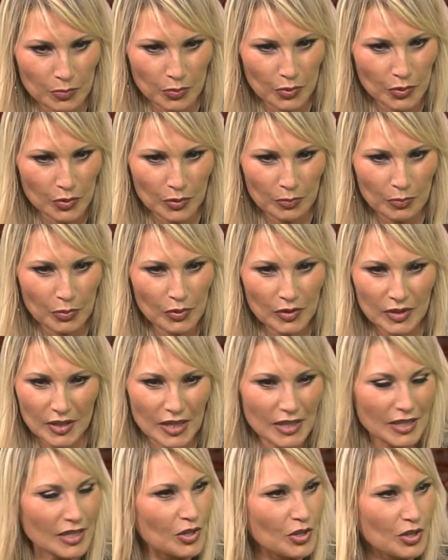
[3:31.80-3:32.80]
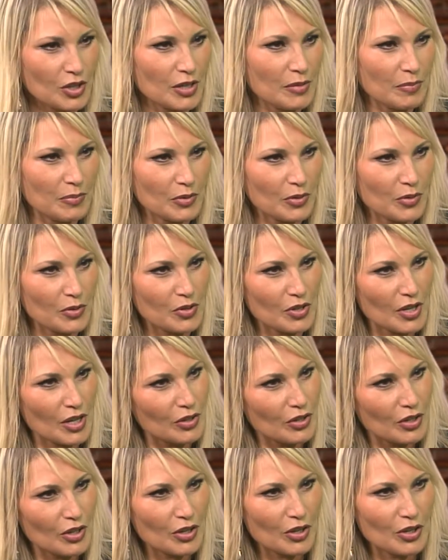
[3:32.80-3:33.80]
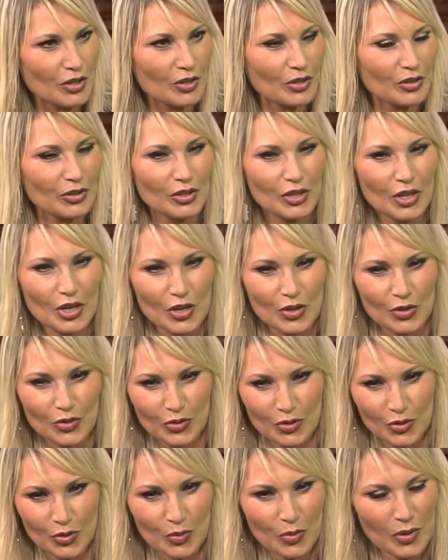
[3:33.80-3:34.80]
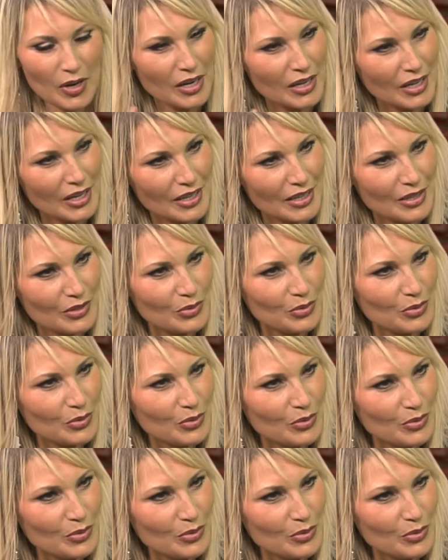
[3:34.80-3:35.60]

pour, pour cette Égypte que j'adore, ce coin-là du,